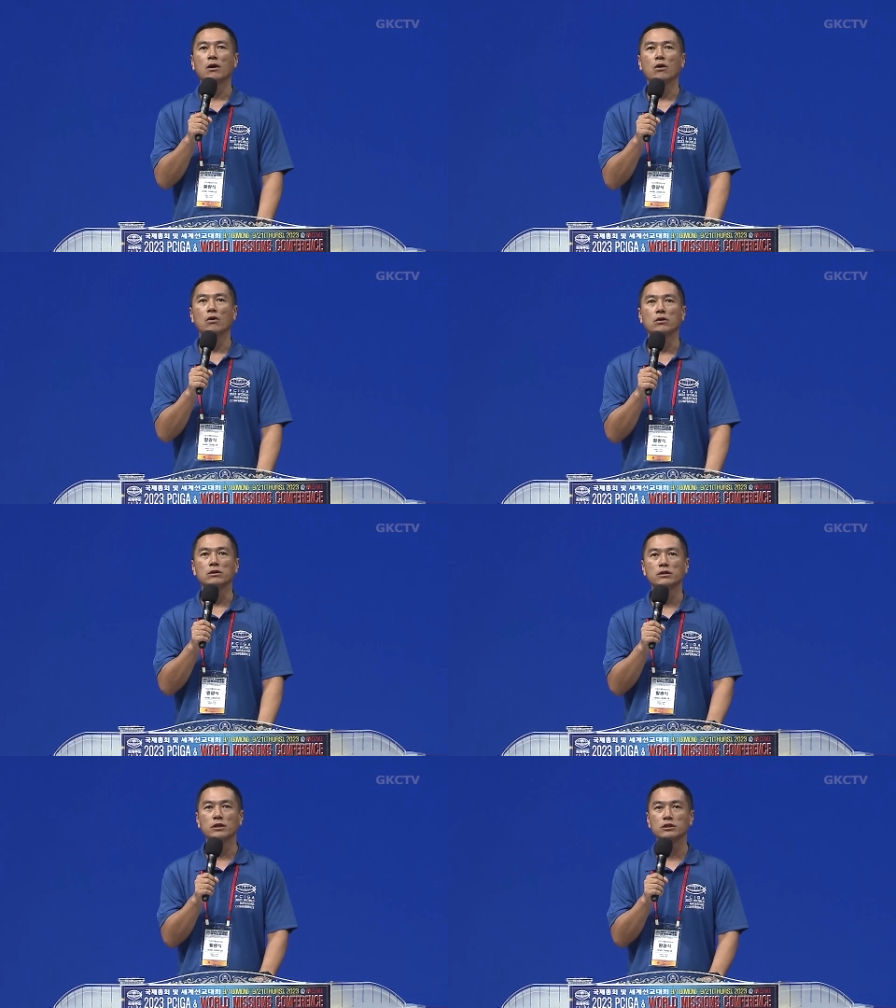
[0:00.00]
어,
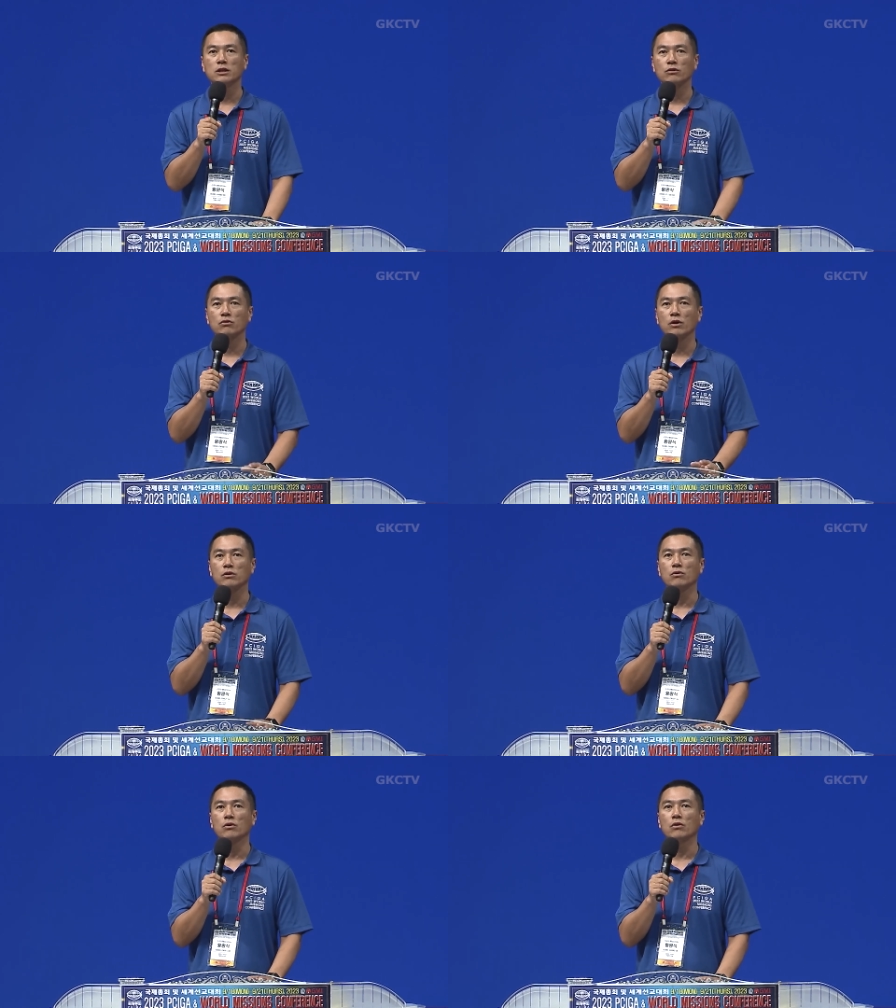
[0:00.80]
은혜 신학교가
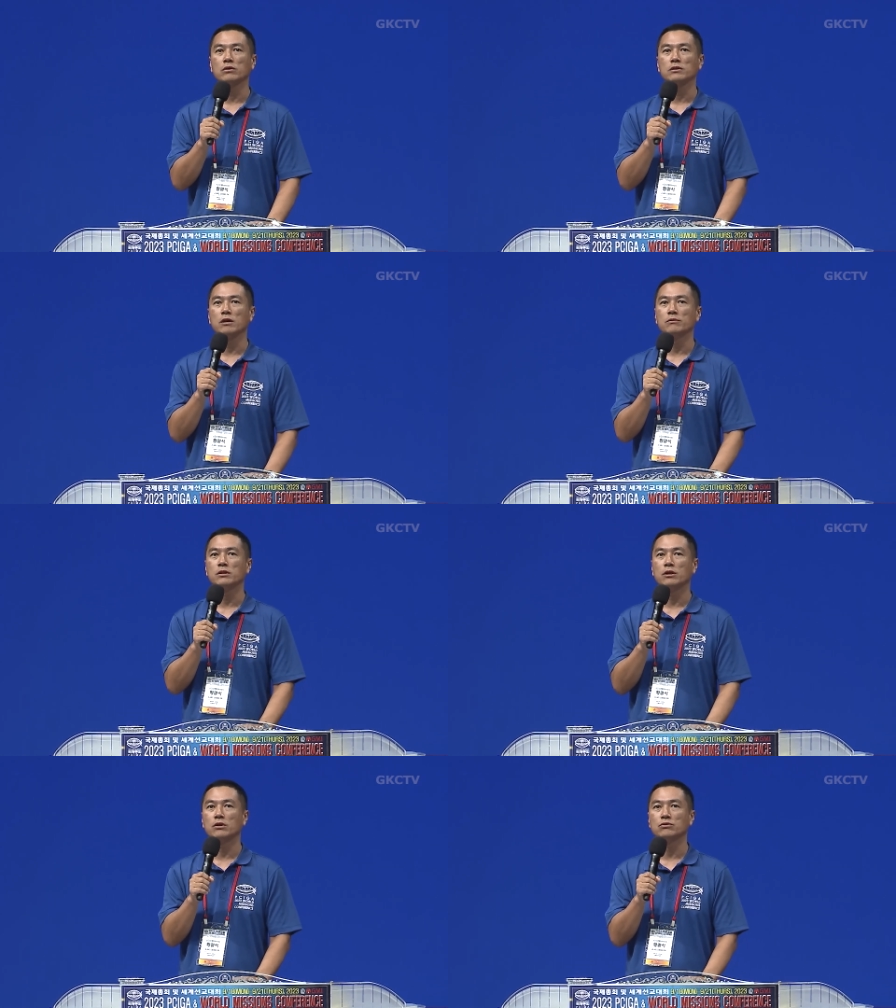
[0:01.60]
있고요. 그다음
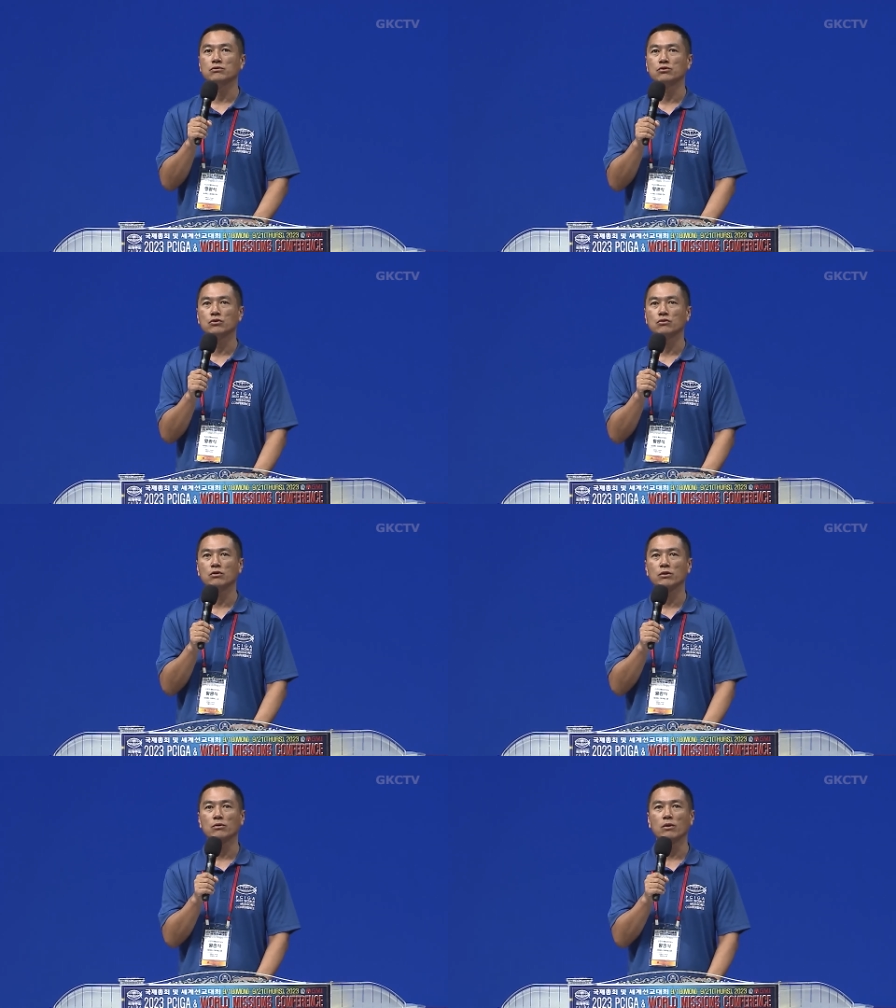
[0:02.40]
은혜
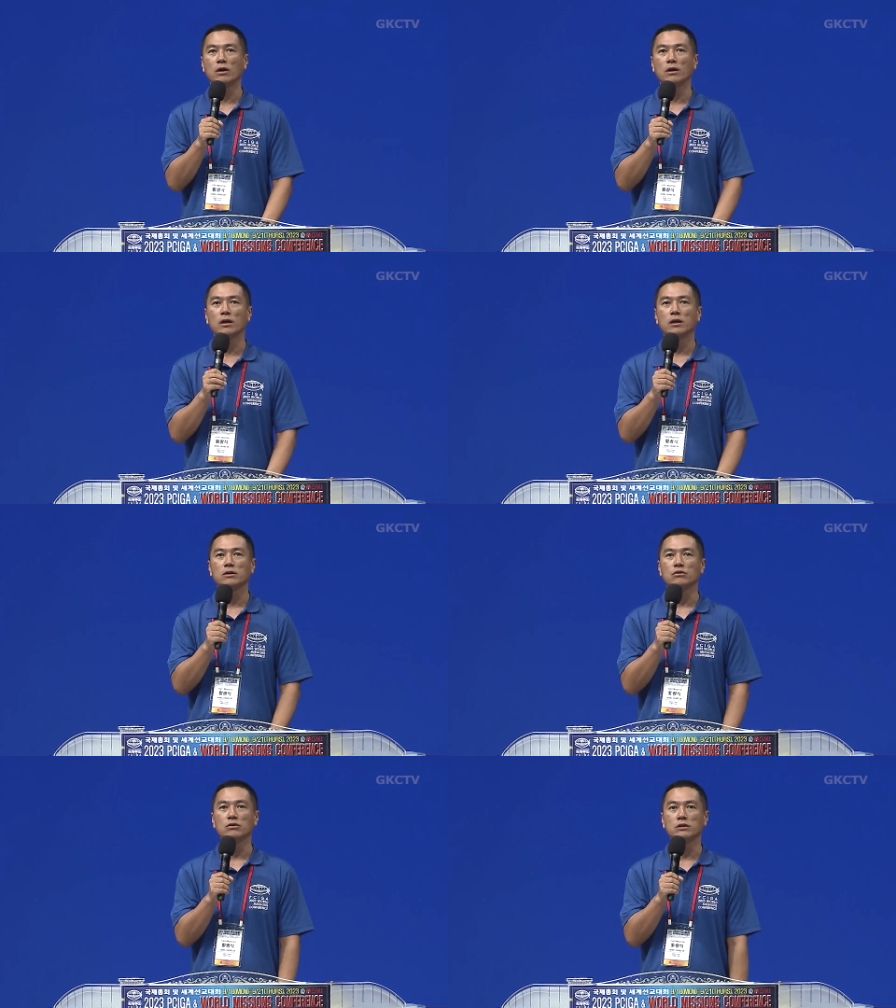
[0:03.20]
유초등학교와
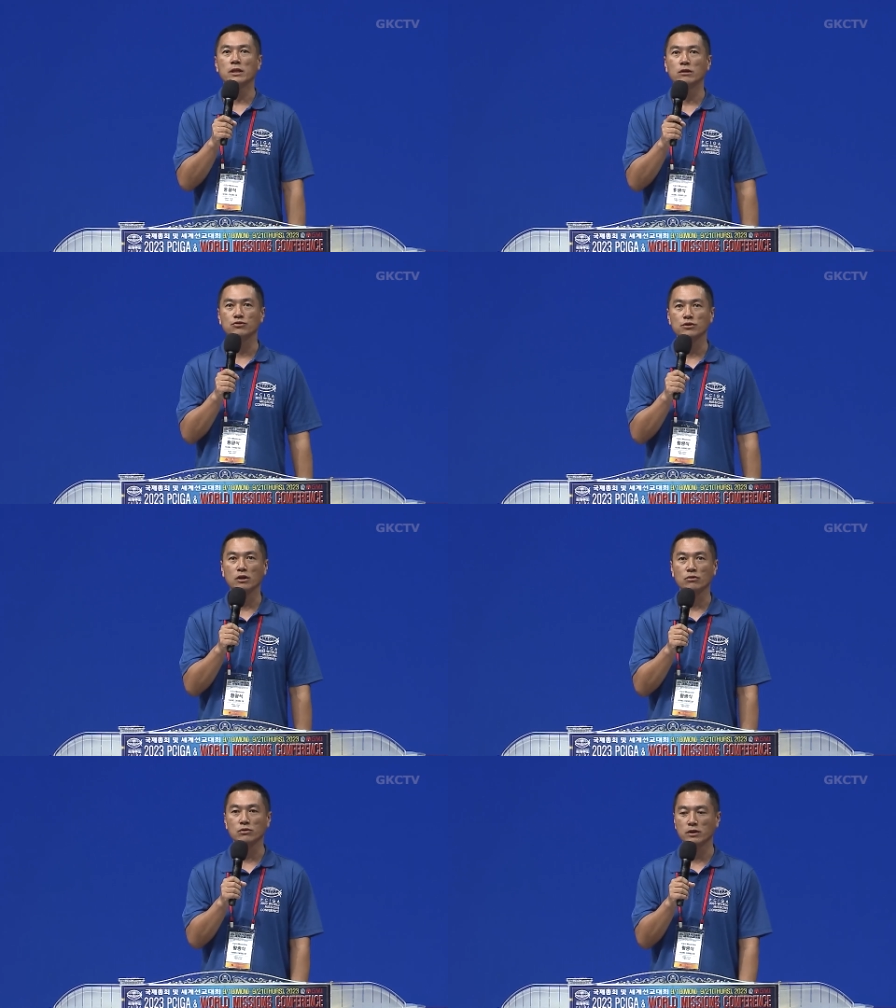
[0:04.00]
그다음 은혜
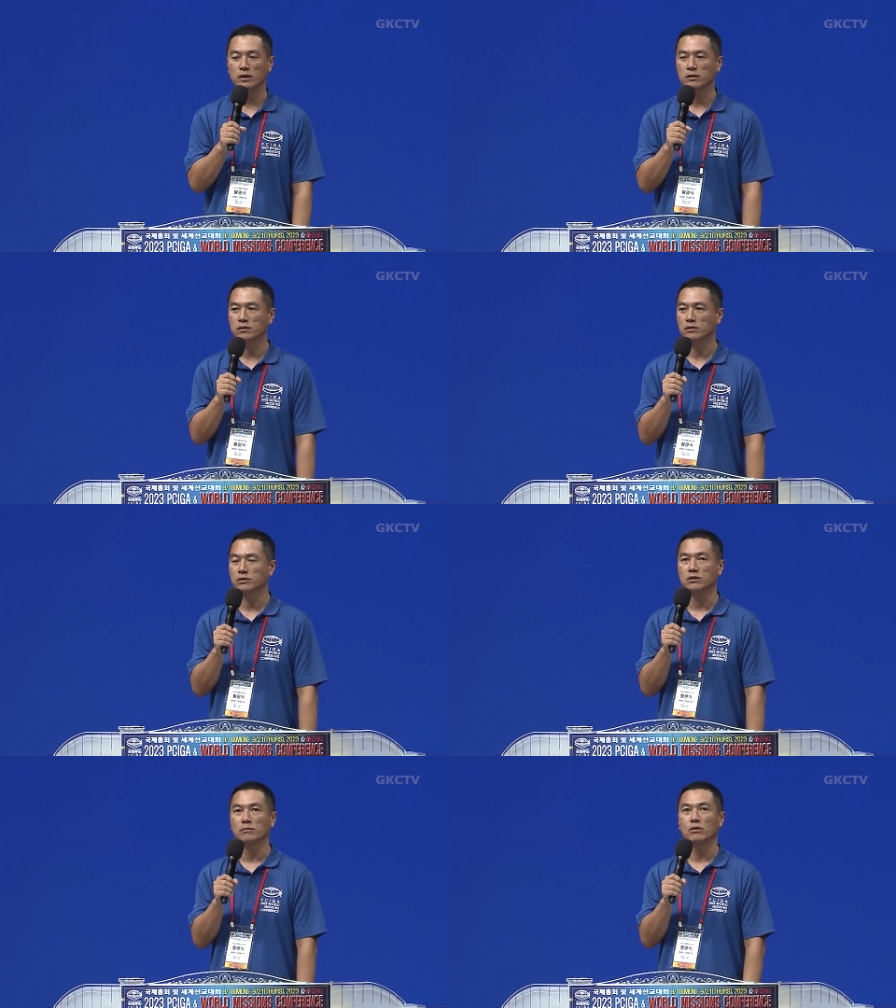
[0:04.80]
주일학교 사역을
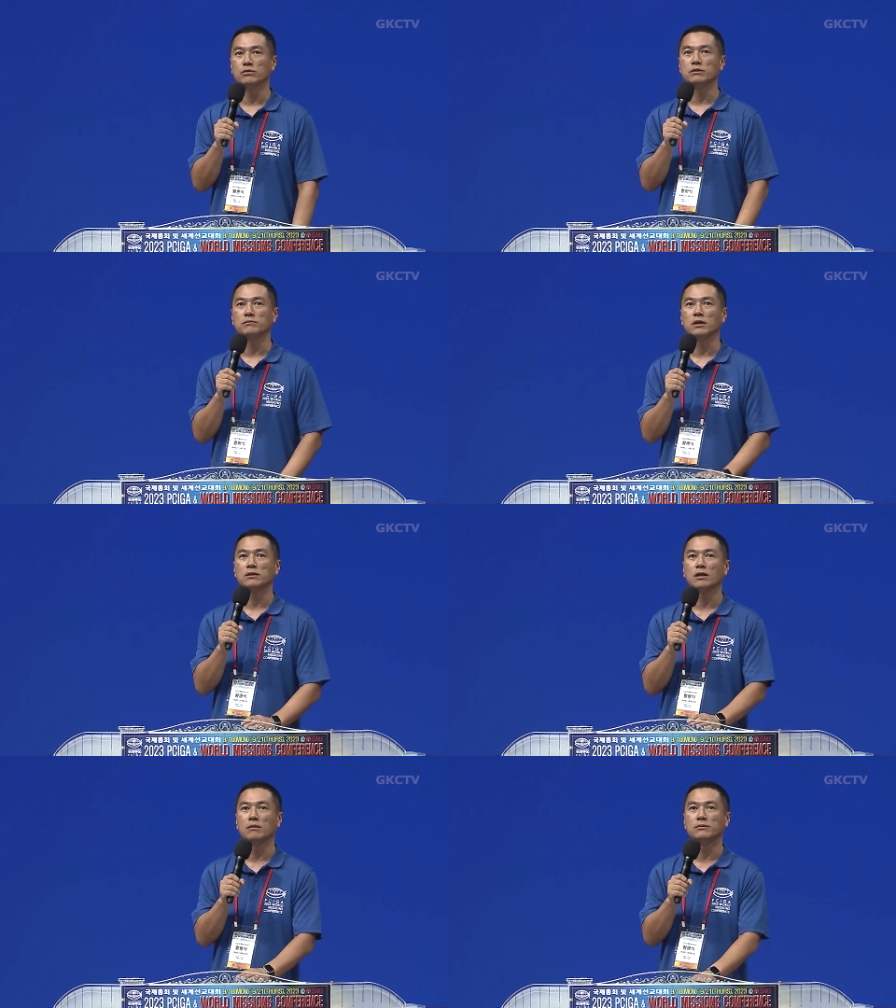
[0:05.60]
지금 하고 있습니다.
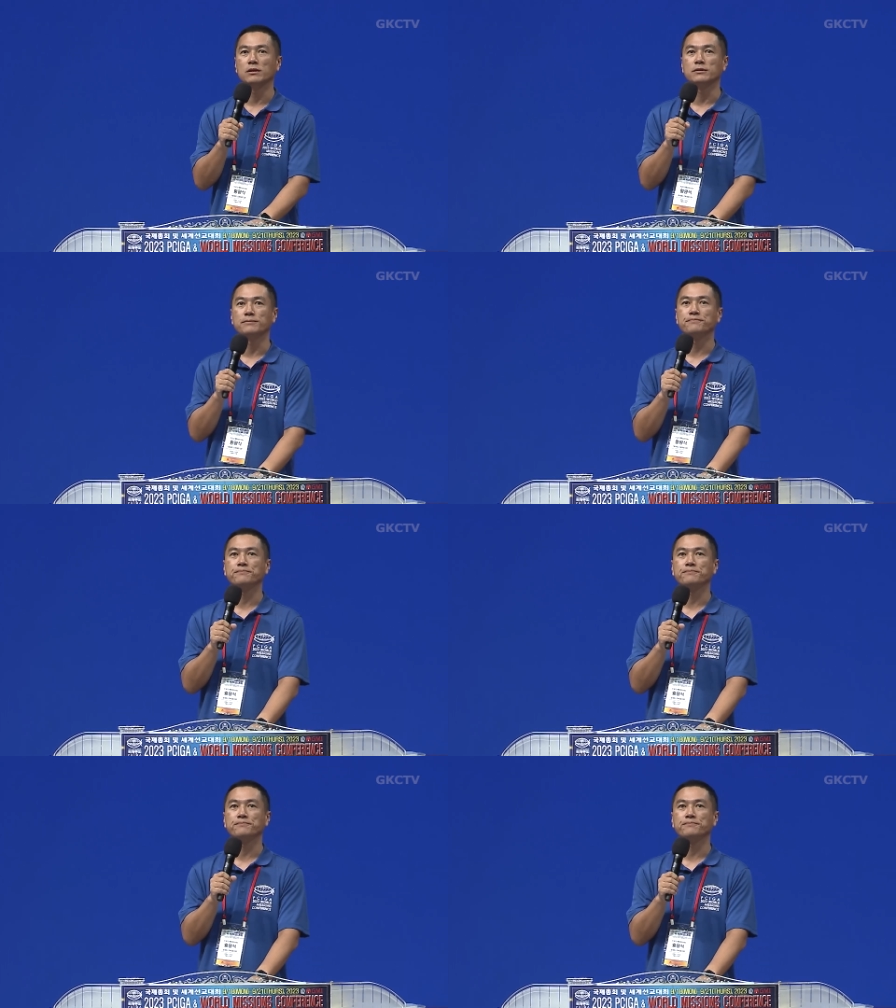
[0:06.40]
다음 사진.